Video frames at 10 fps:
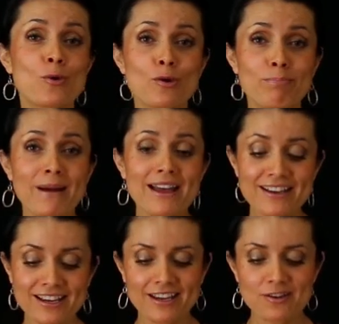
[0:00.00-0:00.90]
culpa.
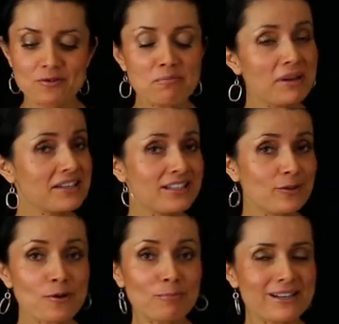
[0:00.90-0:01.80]
Un
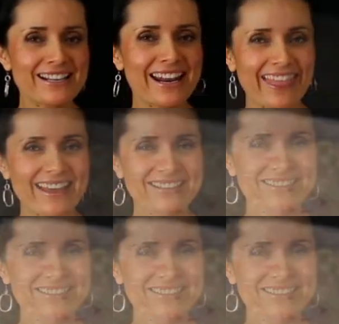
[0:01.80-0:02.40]
pedacito no pasa nada.